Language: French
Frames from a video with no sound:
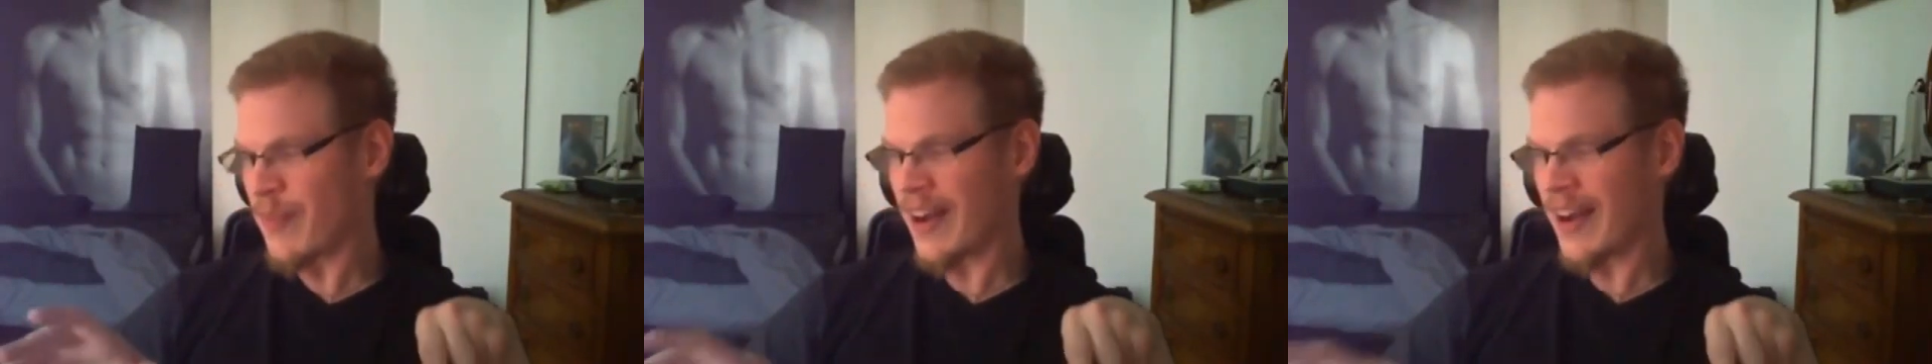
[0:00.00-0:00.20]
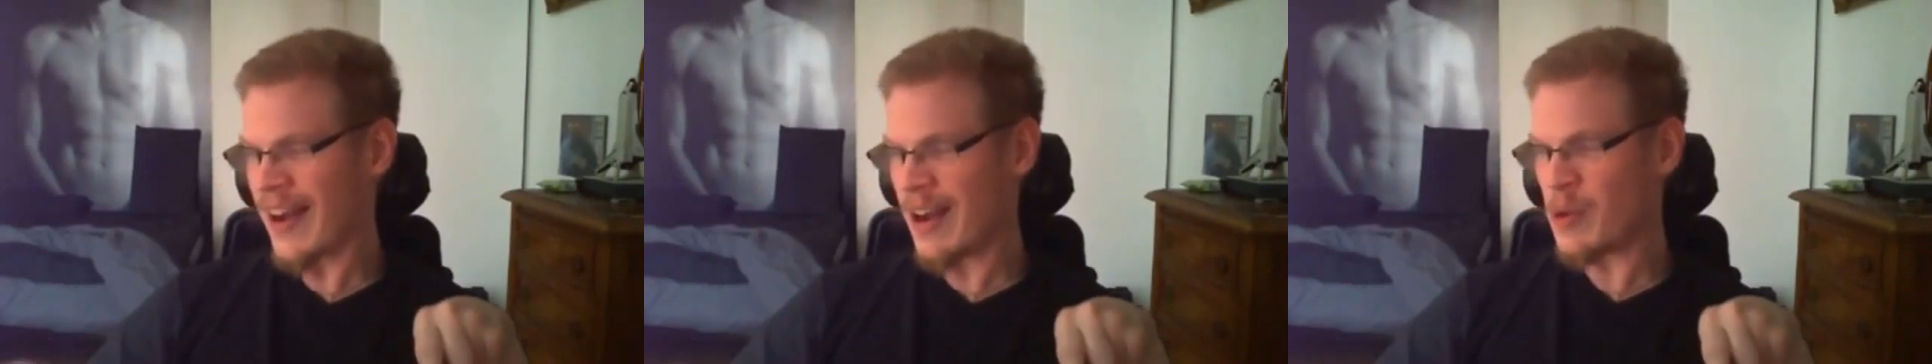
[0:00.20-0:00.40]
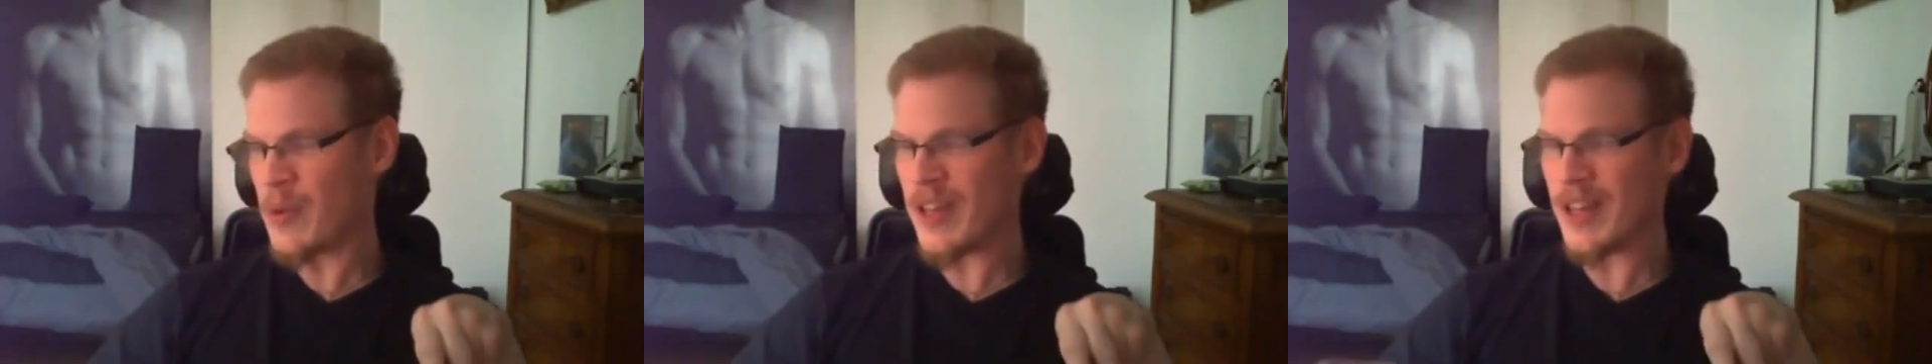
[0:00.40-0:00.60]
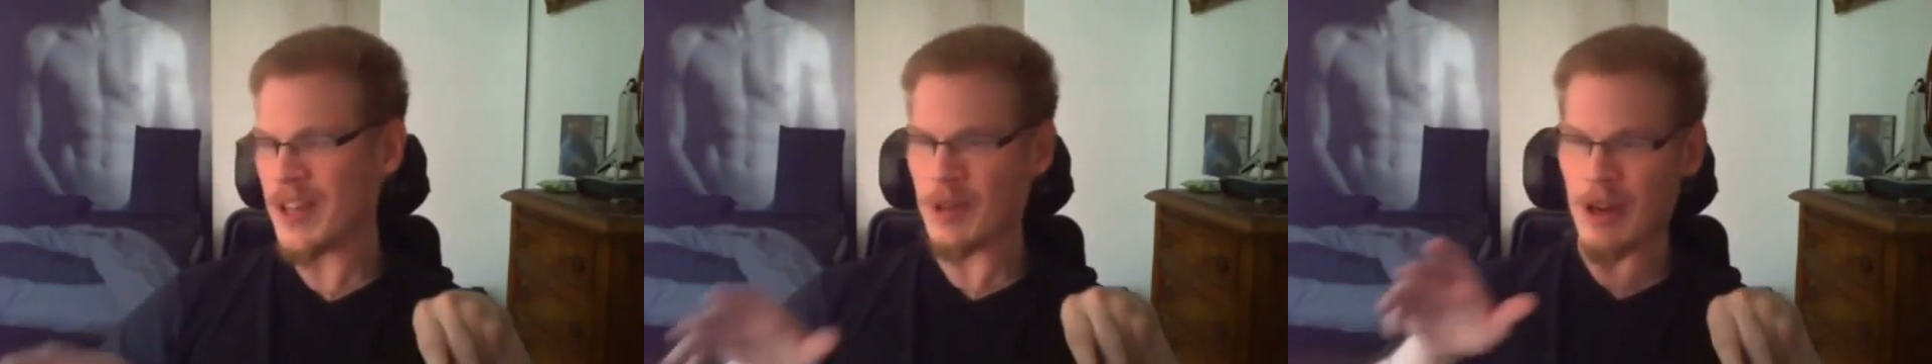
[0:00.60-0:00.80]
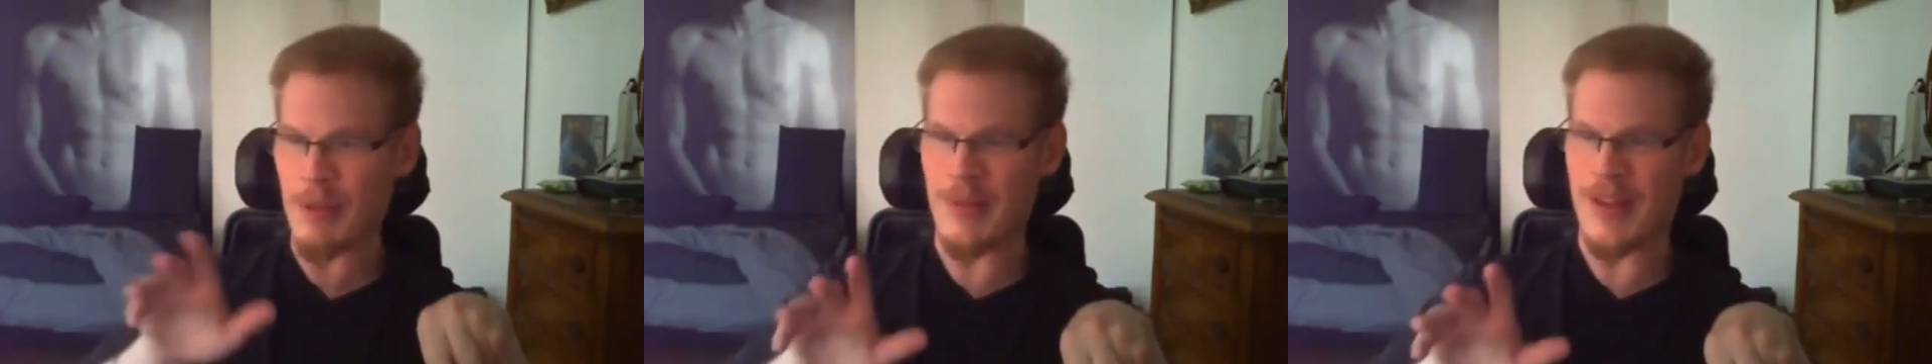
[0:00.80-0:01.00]
avec des
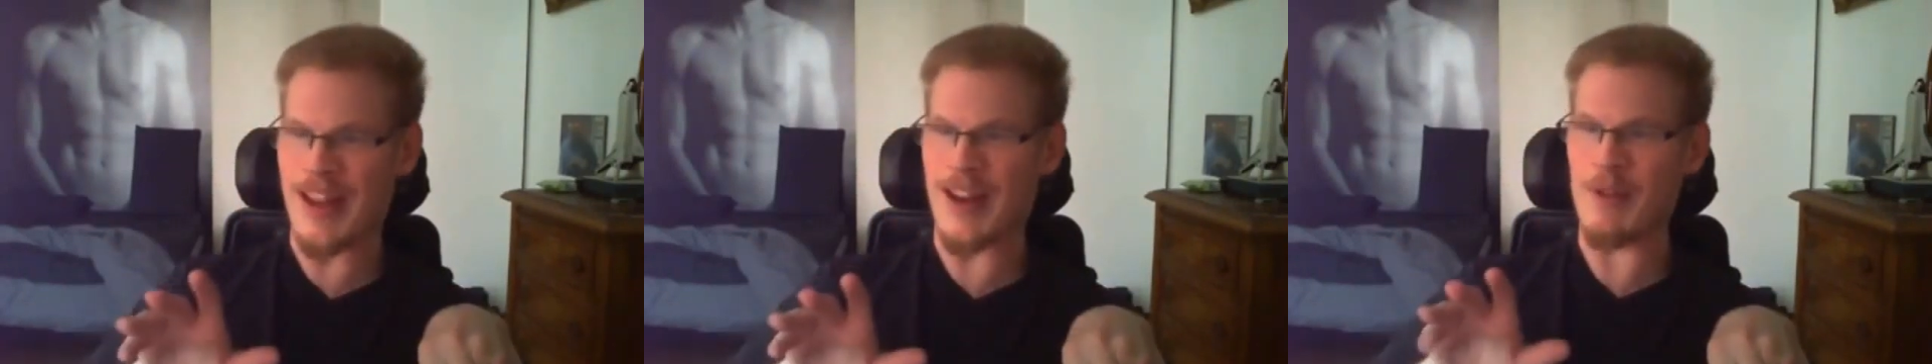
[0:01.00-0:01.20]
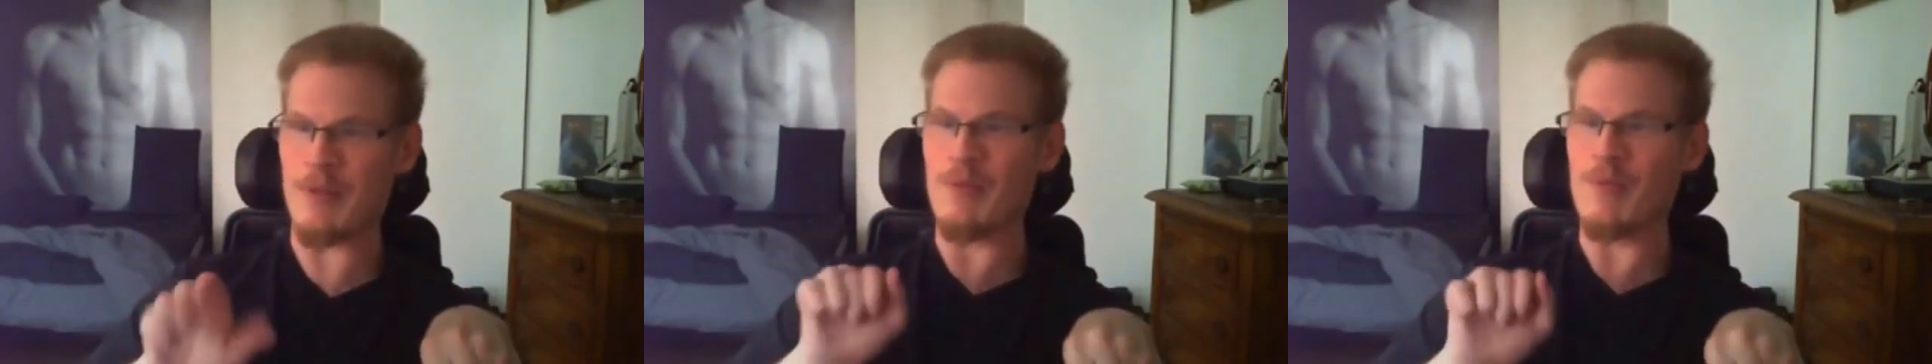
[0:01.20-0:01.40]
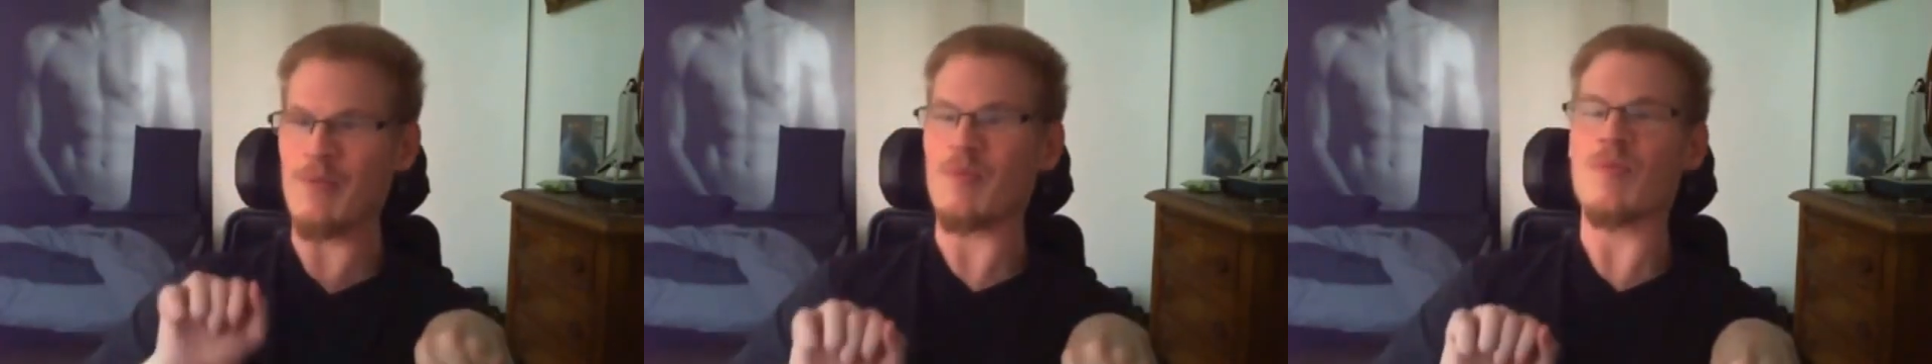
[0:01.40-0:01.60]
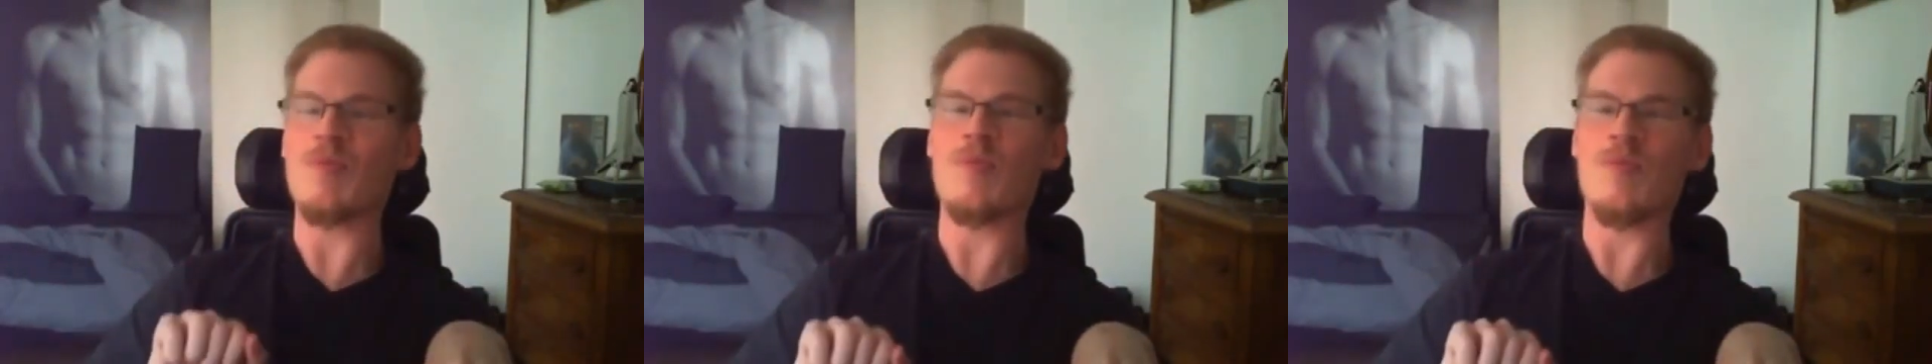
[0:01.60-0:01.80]
copains. Mhm.